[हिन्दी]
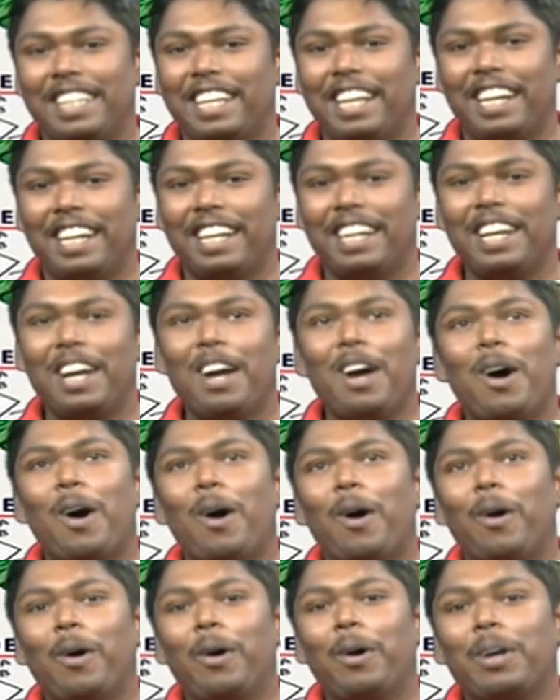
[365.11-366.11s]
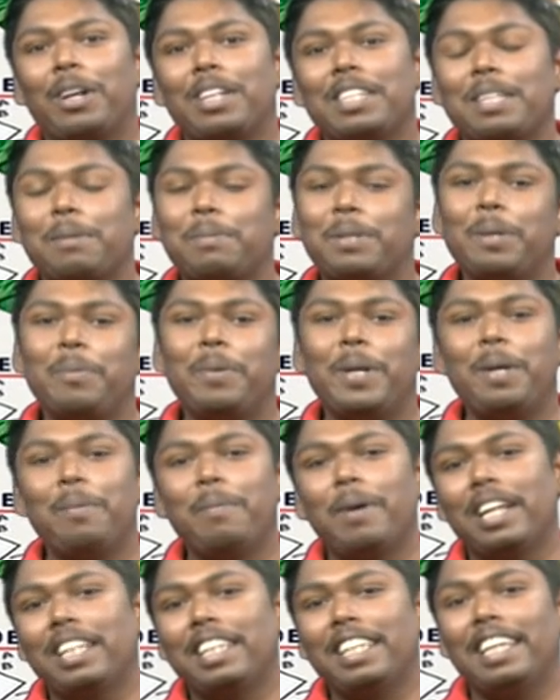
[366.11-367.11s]
चलाना और सबसे बड़ी
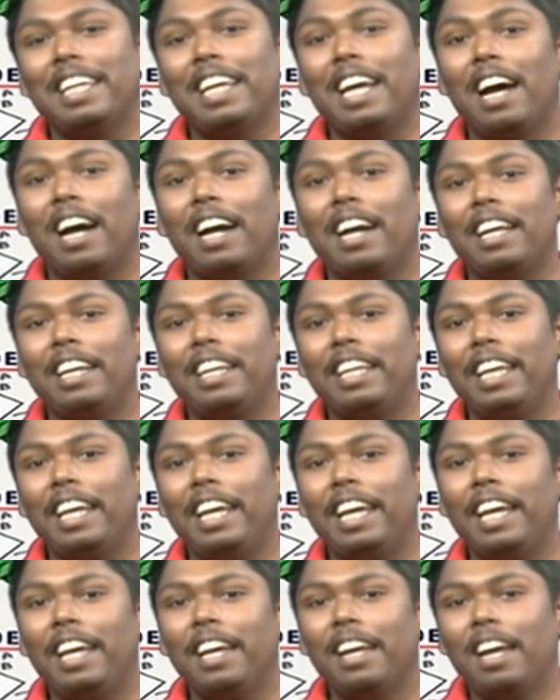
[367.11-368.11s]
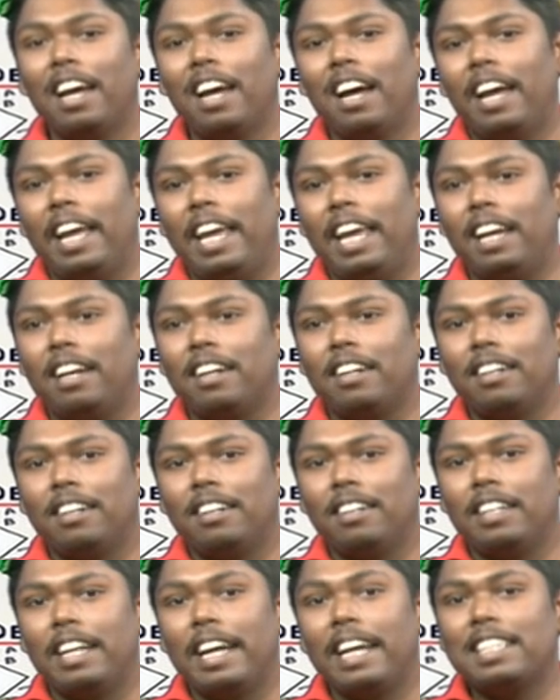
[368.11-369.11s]
बात है अगर ये एक
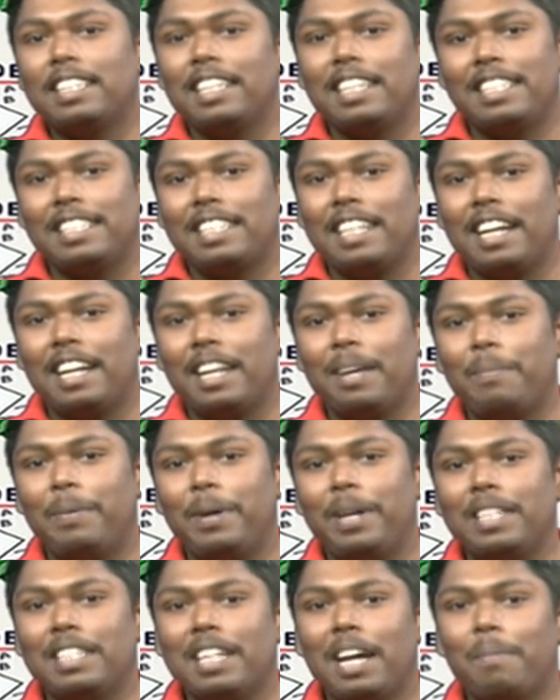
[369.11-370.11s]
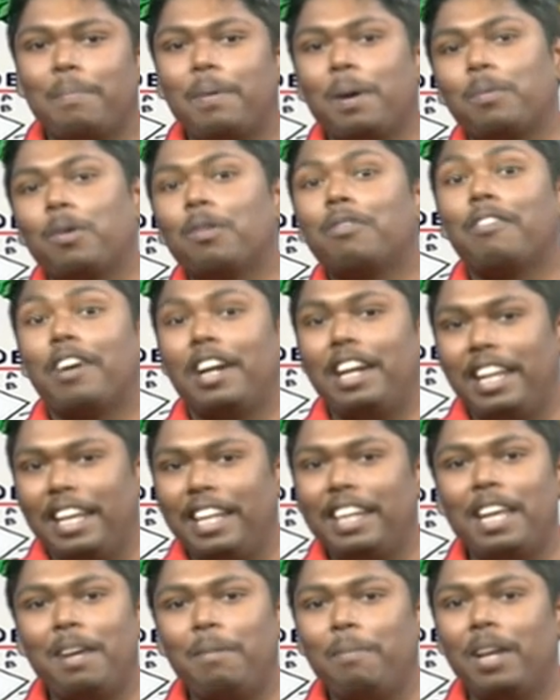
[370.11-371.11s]
ऐसा स्टार्टअप है जहाँ पे आपको
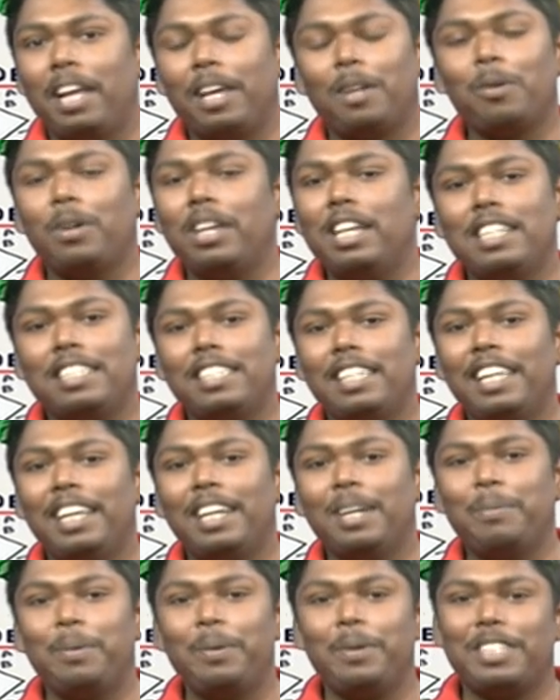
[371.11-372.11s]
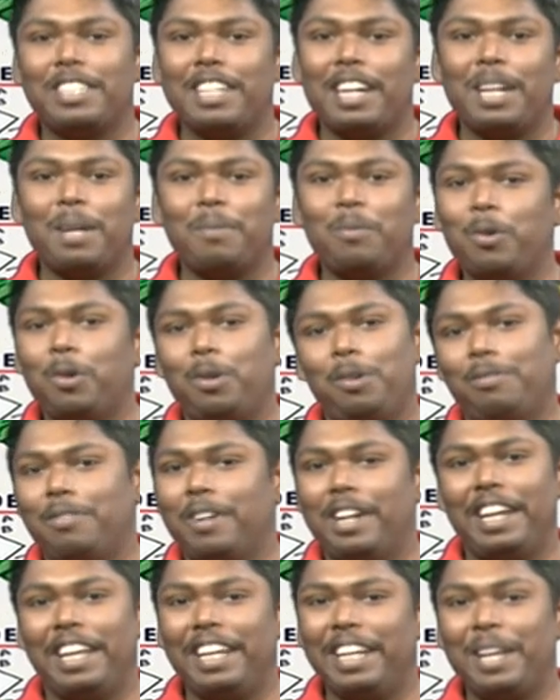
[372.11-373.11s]
फंडिंग नहीं मिला क्योंकि इजीली कभी भी स्टार्टअप को कोई
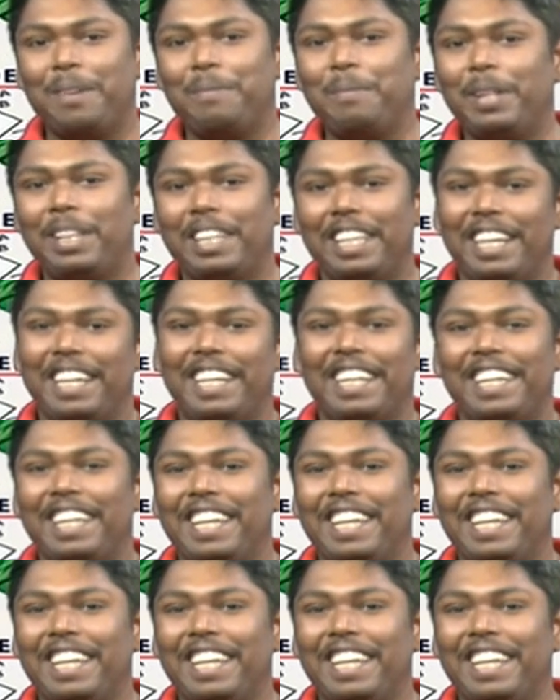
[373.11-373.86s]
फंडिंग नहीं मिलता है